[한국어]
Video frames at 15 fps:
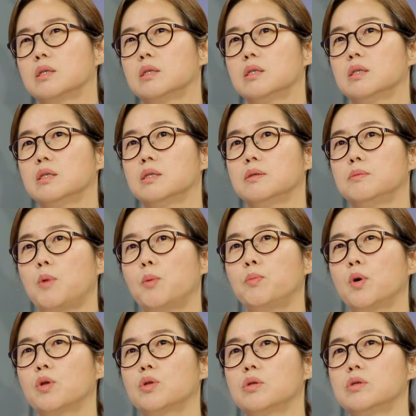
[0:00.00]
그
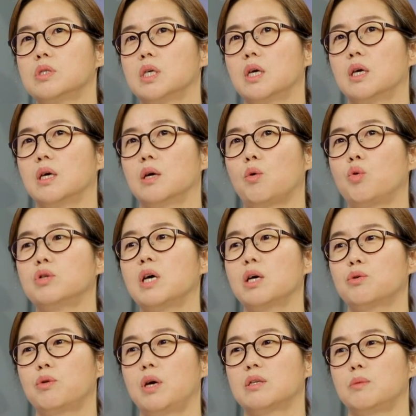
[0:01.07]
몇몇 이제
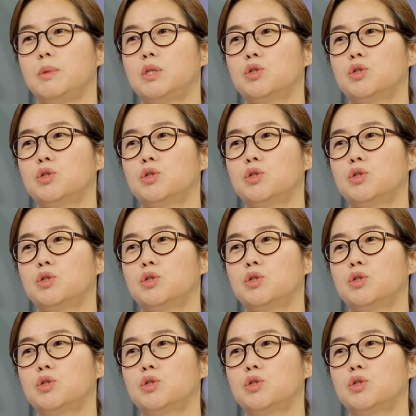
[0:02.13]
고등학교에서